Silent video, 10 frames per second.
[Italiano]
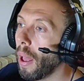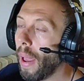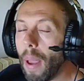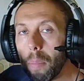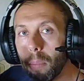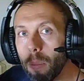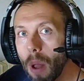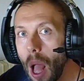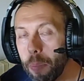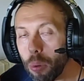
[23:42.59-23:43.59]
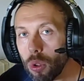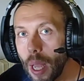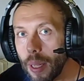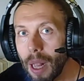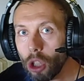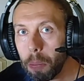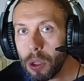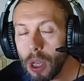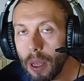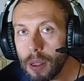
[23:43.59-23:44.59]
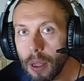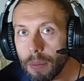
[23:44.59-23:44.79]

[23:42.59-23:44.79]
e a puntare nella top 6.